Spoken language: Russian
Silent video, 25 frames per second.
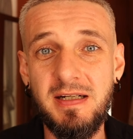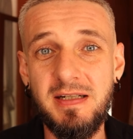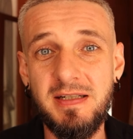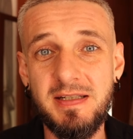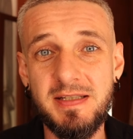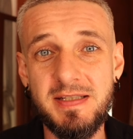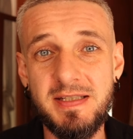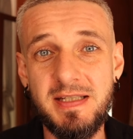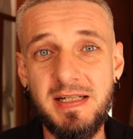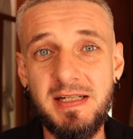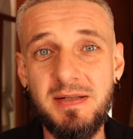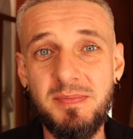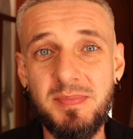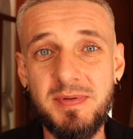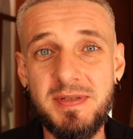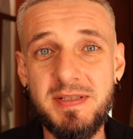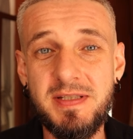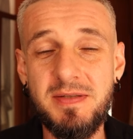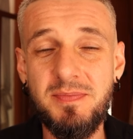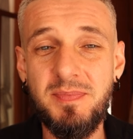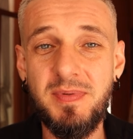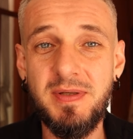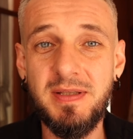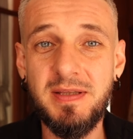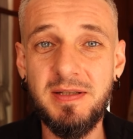э, стали
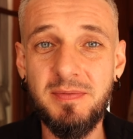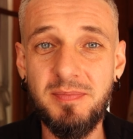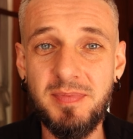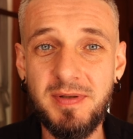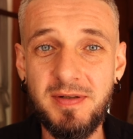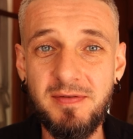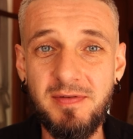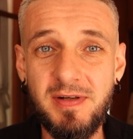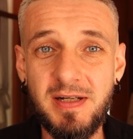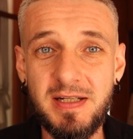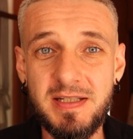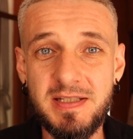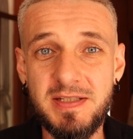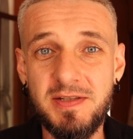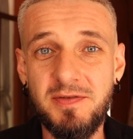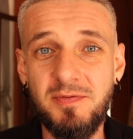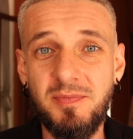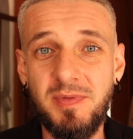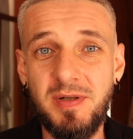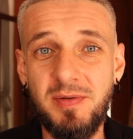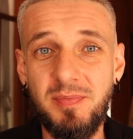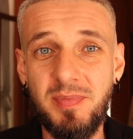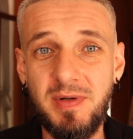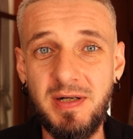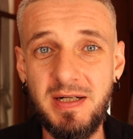постепенно появляться в
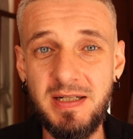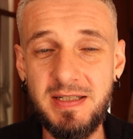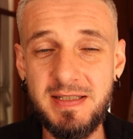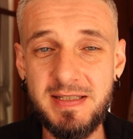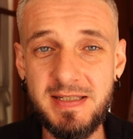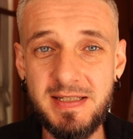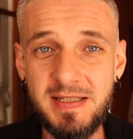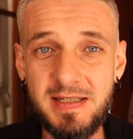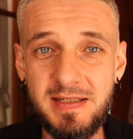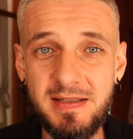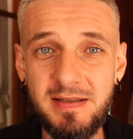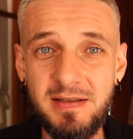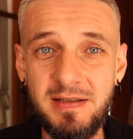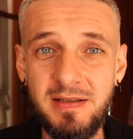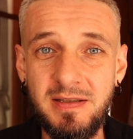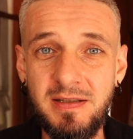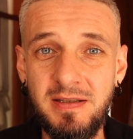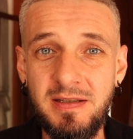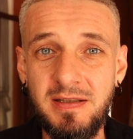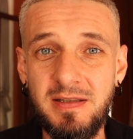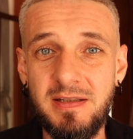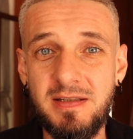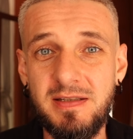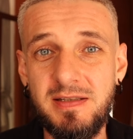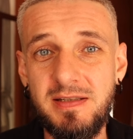моей практике –
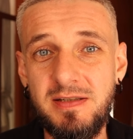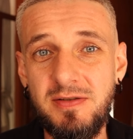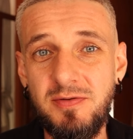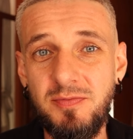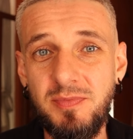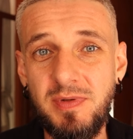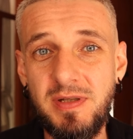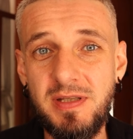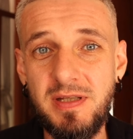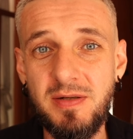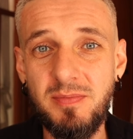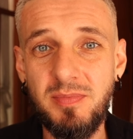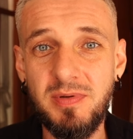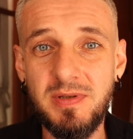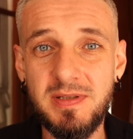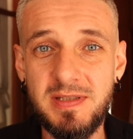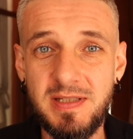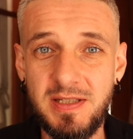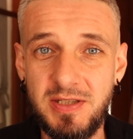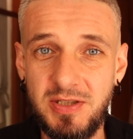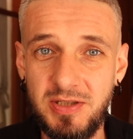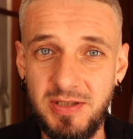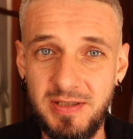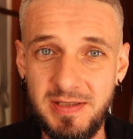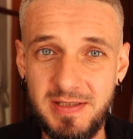и у меня не было
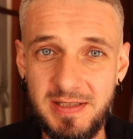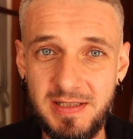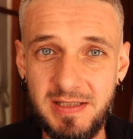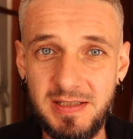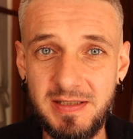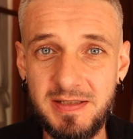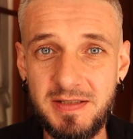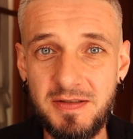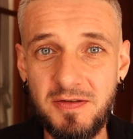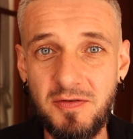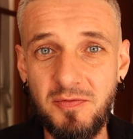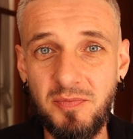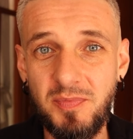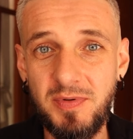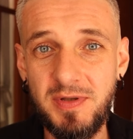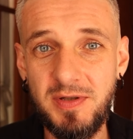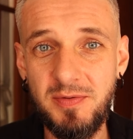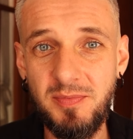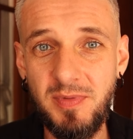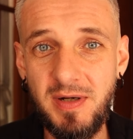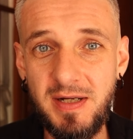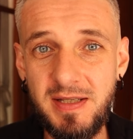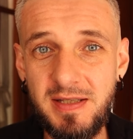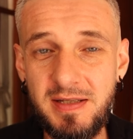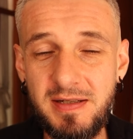сначала целостного
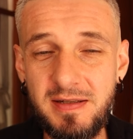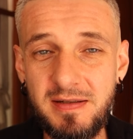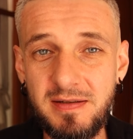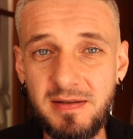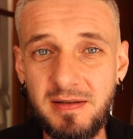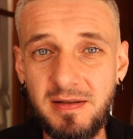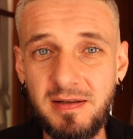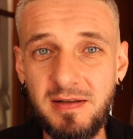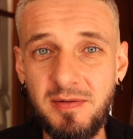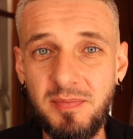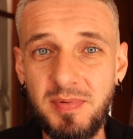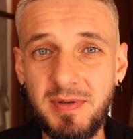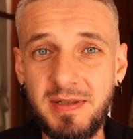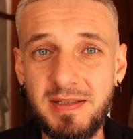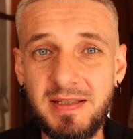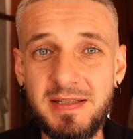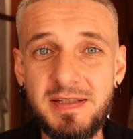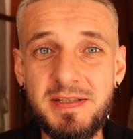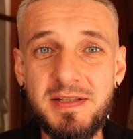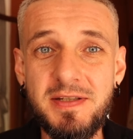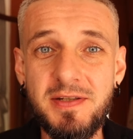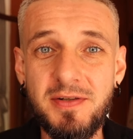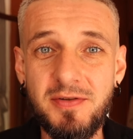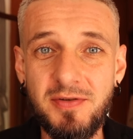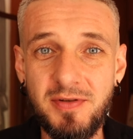понимания а,
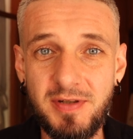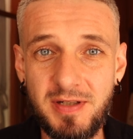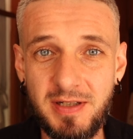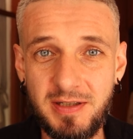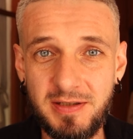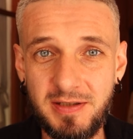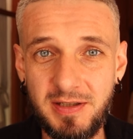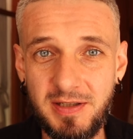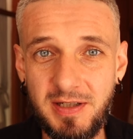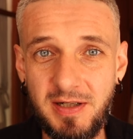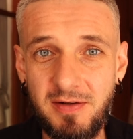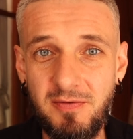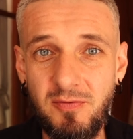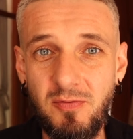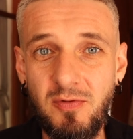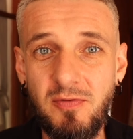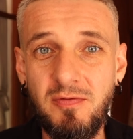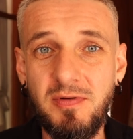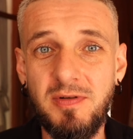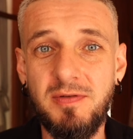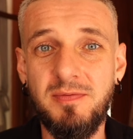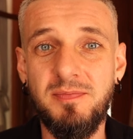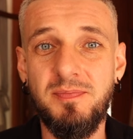прогнозирования как такового.